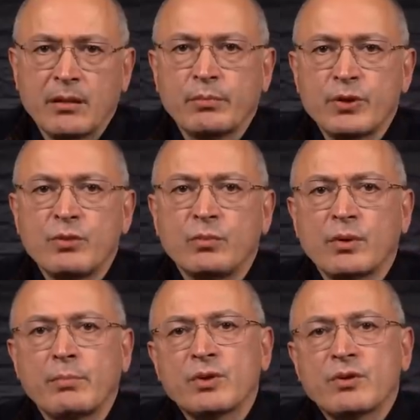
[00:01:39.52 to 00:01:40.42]
этом
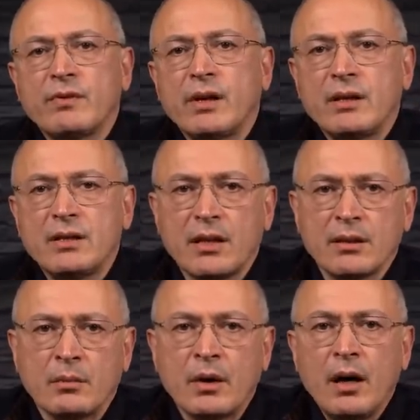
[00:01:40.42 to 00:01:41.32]
почему-то под
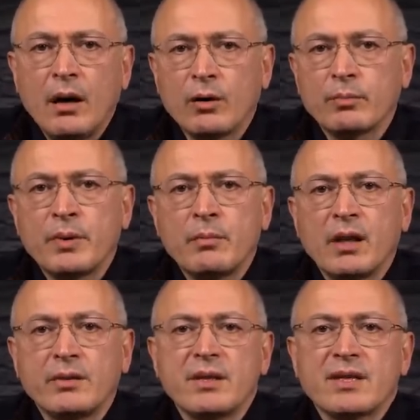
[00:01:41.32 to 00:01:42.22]
суверенитетом он
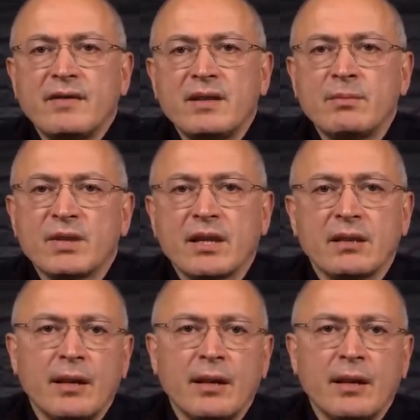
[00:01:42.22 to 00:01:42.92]
понимал независимость от